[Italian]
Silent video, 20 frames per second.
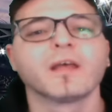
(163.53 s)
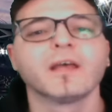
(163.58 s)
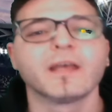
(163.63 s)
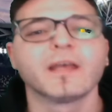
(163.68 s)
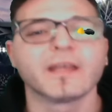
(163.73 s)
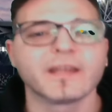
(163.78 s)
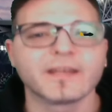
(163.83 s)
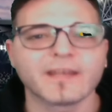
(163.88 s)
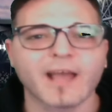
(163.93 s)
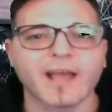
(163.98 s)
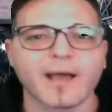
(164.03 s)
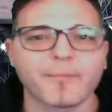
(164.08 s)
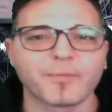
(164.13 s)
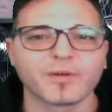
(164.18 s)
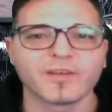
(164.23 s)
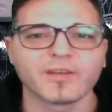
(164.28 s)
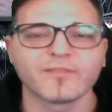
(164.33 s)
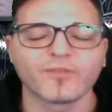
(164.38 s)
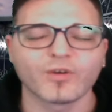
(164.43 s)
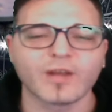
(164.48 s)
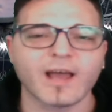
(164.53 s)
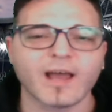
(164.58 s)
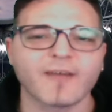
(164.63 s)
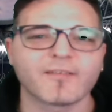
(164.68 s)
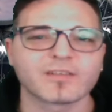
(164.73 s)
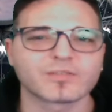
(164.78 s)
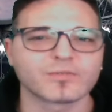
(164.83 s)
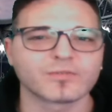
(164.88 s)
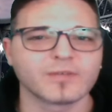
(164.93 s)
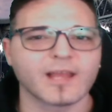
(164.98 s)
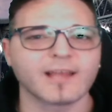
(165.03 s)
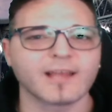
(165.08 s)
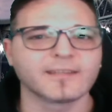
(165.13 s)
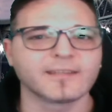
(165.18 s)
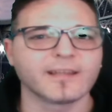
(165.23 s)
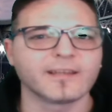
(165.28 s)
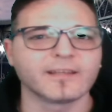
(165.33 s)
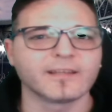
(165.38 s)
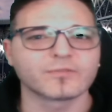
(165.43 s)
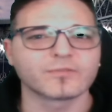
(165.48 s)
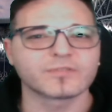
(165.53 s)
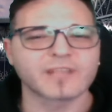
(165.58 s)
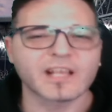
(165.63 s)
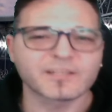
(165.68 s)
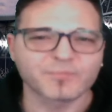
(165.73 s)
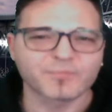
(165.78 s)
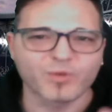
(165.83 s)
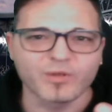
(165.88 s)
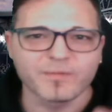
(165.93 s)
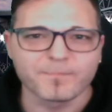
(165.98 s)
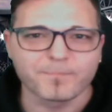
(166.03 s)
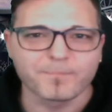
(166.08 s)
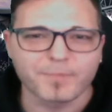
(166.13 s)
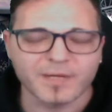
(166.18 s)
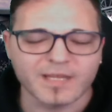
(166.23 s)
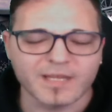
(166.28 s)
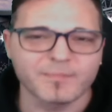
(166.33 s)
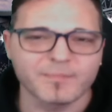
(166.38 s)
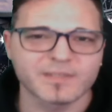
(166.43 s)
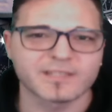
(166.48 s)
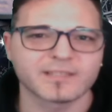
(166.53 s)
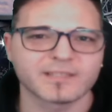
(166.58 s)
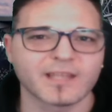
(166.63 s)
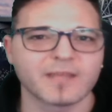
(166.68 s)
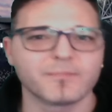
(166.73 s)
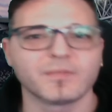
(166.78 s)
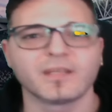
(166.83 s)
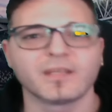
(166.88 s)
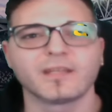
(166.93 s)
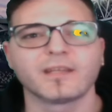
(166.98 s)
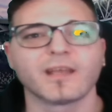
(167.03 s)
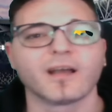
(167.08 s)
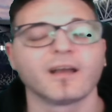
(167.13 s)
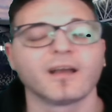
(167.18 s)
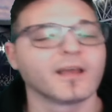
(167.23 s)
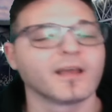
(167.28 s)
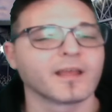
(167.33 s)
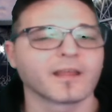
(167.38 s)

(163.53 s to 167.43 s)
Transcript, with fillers: il Napoli volava sulle ali dell'entusiasmo in primis dei media